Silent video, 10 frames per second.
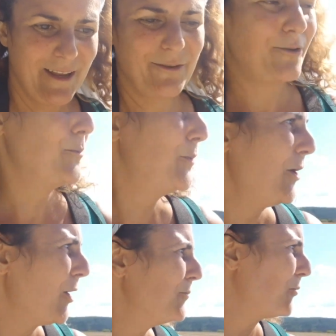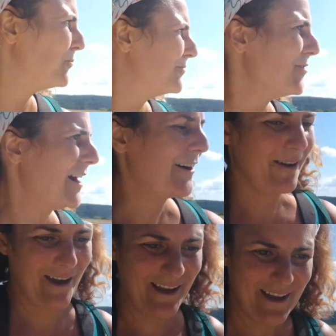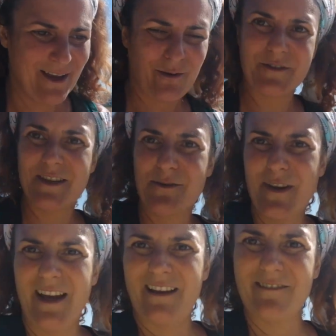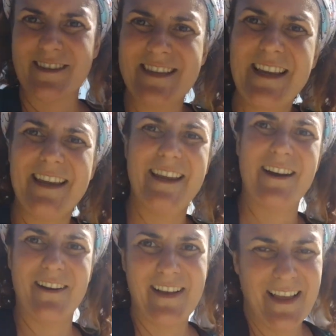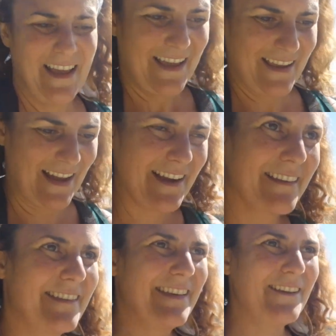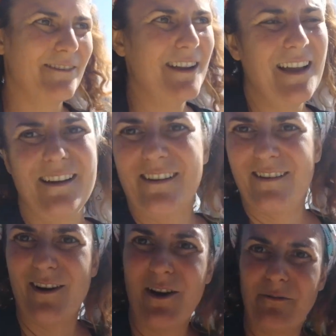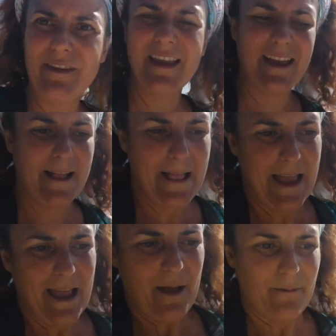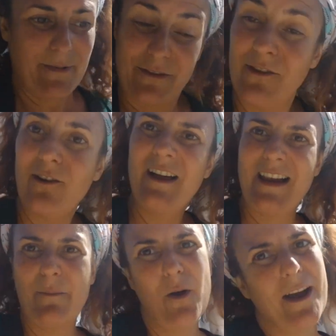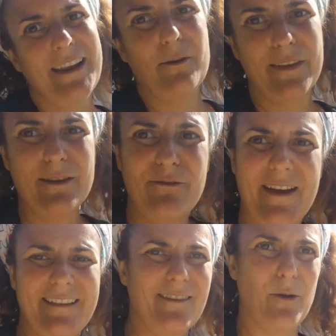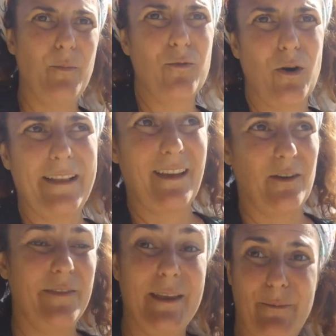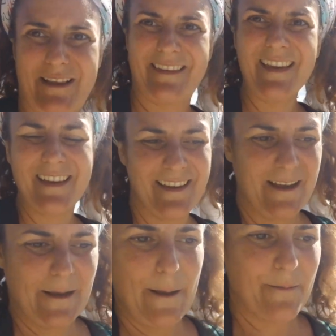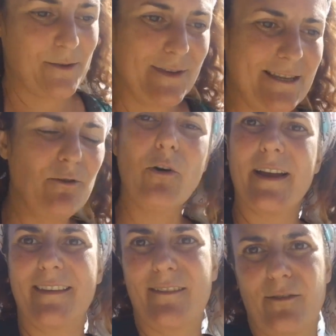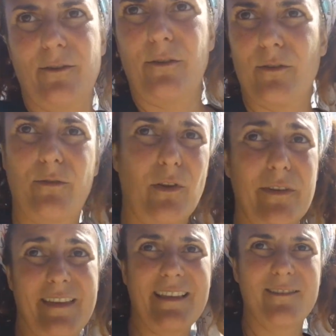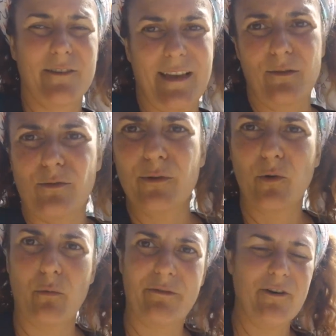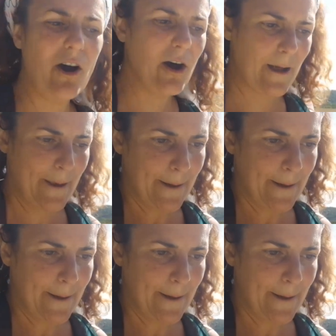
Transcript: de peur pour pouvoir continuer à avancer et, à rester voilà, en vie. Maintenant, la peur, elle est aussi faite pour être dépassée, parce que sinon on reste sans cesse dans sa zone de confort.